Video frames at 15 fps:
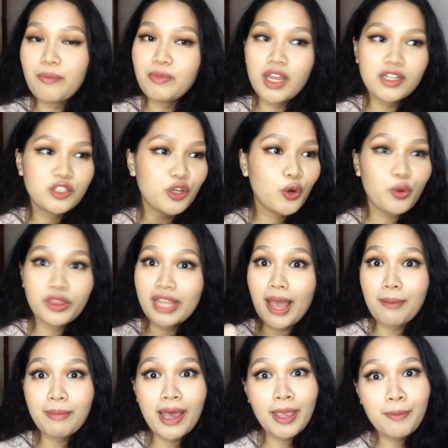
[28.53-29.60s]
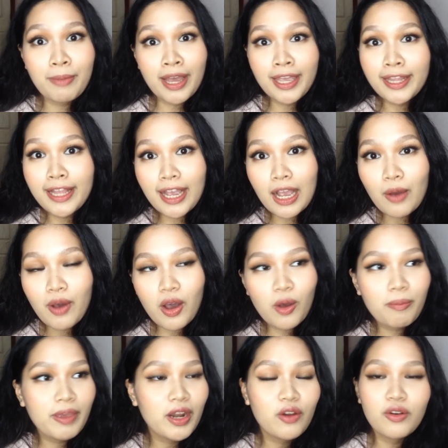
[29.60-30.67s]
I'm not sure kung tama yung mga ginagawa
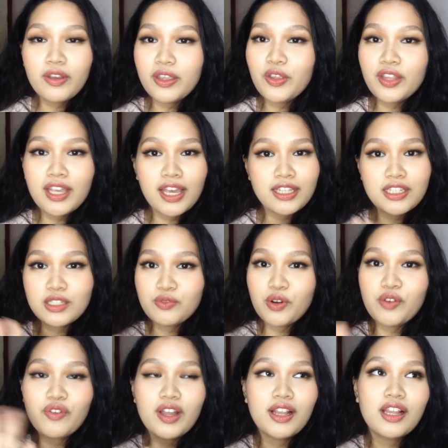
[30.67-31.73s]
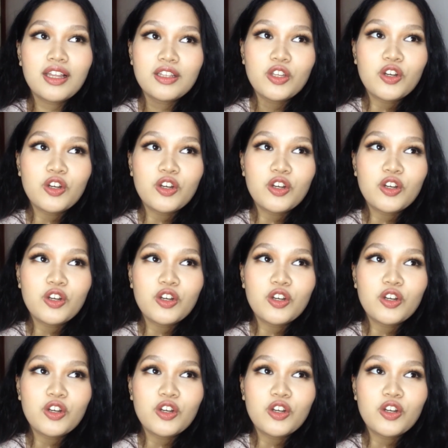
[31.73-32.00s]
ko, pero yun nga, just for fun lang